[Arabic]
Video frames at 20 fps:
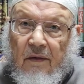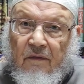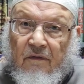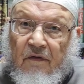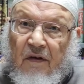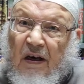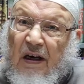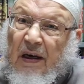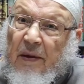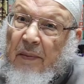
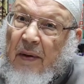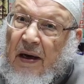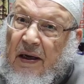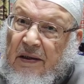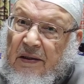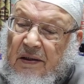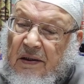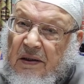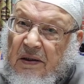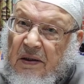في
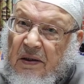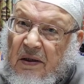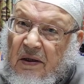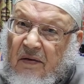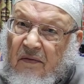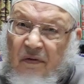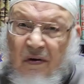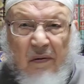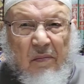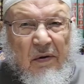اللباس
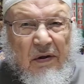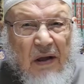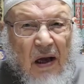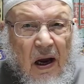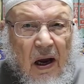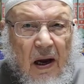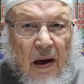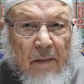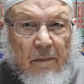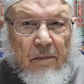في
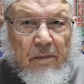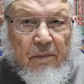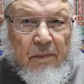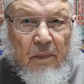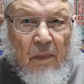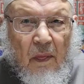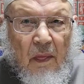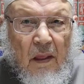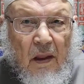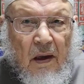المطعم
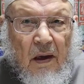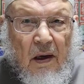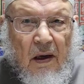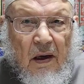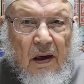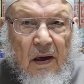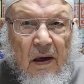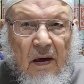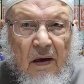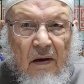
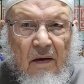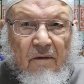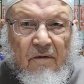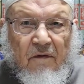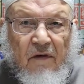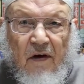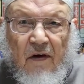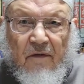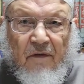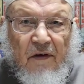
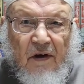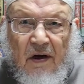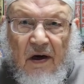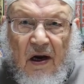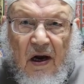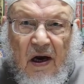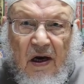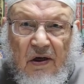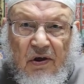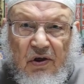في
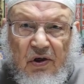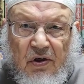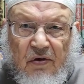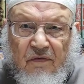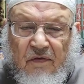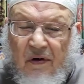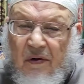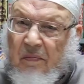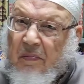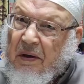الفراش
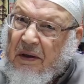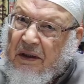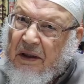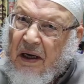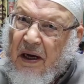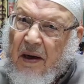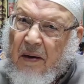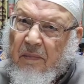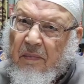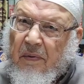في
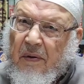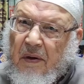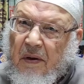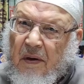المركب